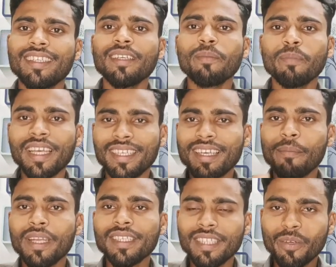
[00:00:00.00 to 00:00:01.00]
कि भाई क्या
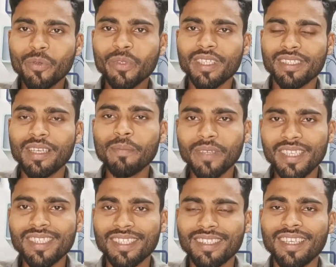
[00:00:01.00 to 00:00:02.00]
मेरे चैनल को सब्सक्राइब
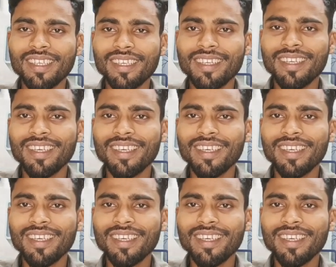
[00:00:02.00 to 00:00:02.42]
कर सकते हैं